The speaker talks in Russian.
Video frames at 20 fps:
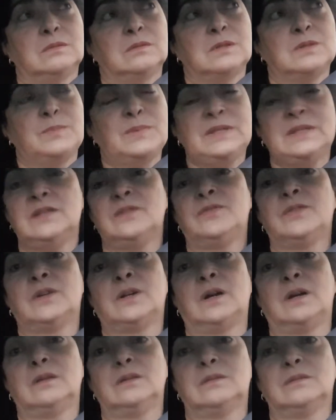
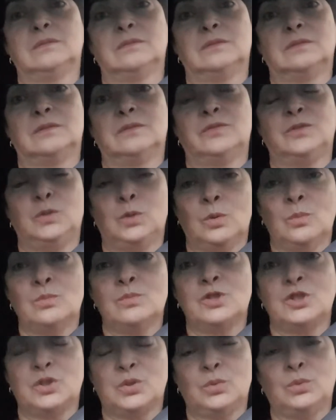специфика в том,
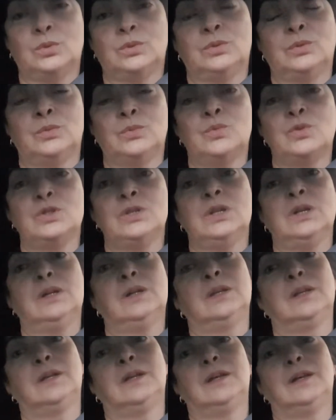что нужно